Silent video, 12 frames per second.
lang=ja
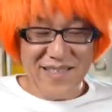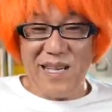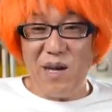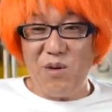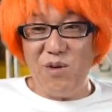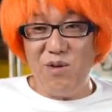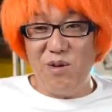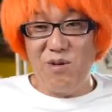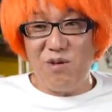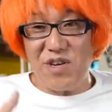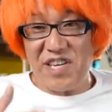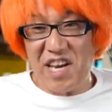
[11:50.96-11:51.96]
さんこよ
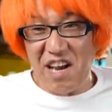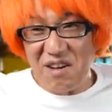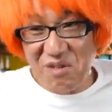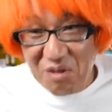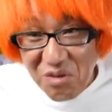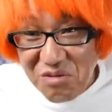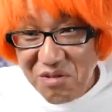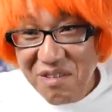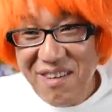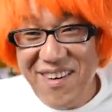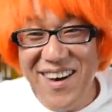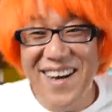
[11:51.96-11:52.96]
んこひゃっこと
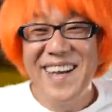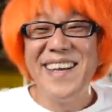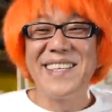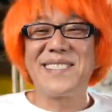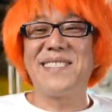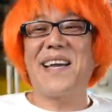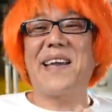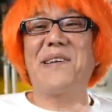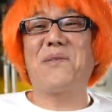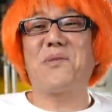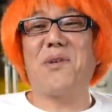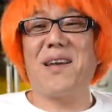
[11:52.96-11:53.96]
つなげ
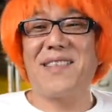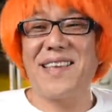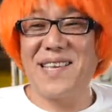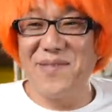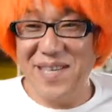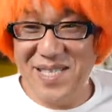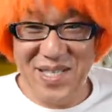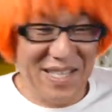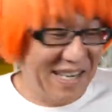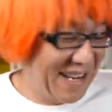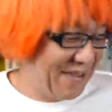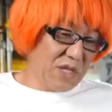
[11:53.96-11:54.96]
ることができますん
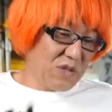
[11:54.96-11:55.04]
でね、ま